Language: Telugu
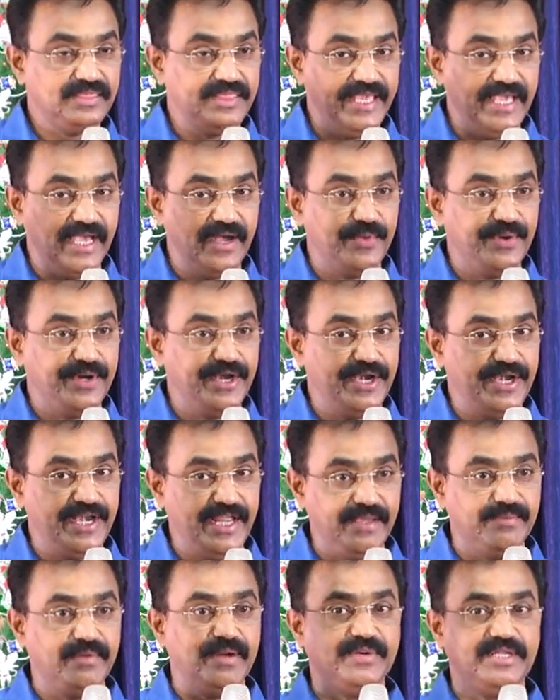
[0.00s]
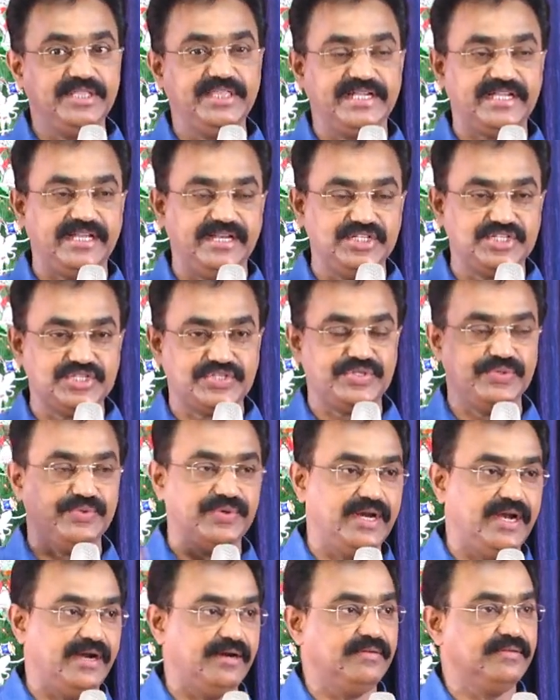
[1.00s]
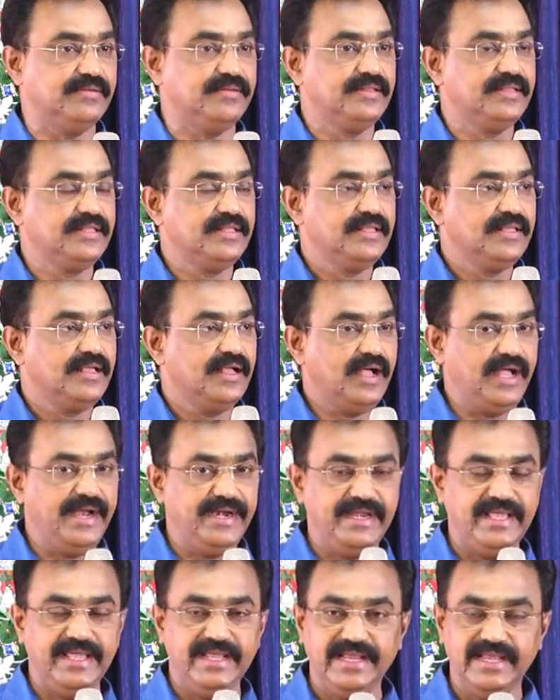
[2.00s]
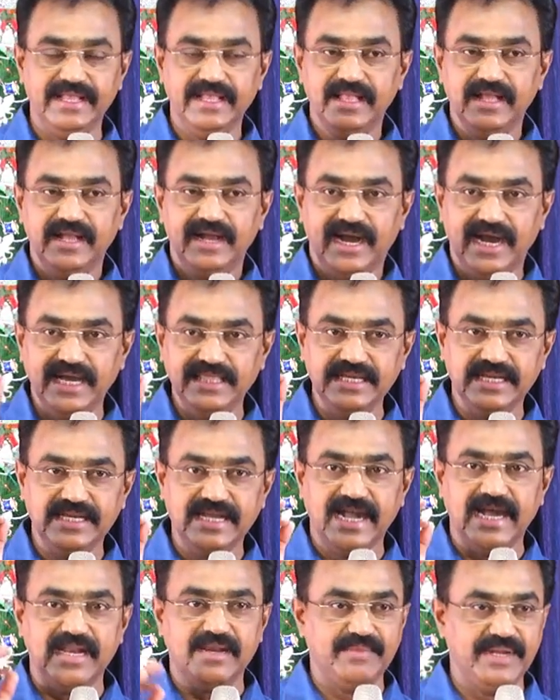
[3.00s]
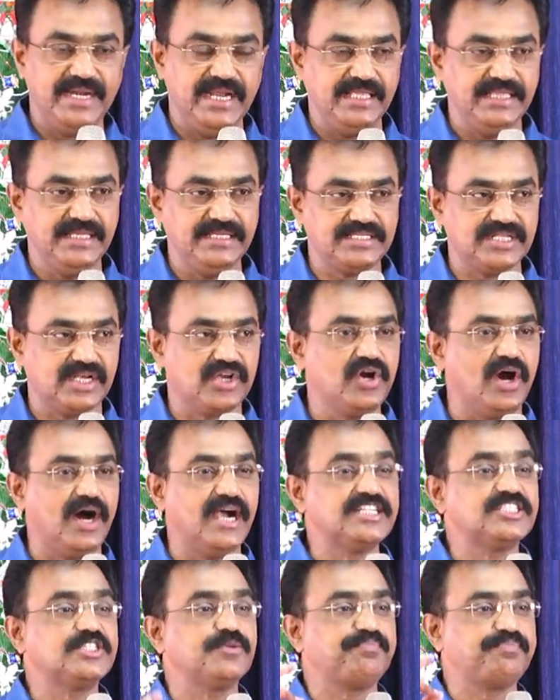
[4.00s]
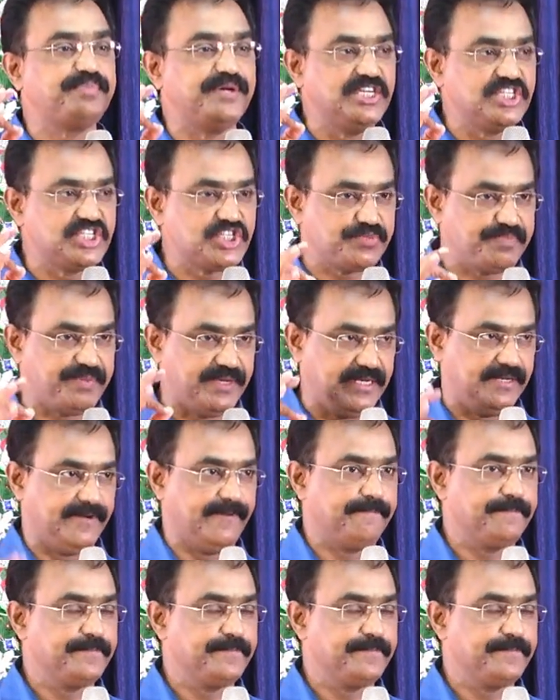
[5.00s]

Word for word: దేవుని నియమమును ధిక్కరిస్తూ ఉన్నాడు అంటే అధికారం అనేది ఇస్ గాడ్స్ ప్రిన్సిపల్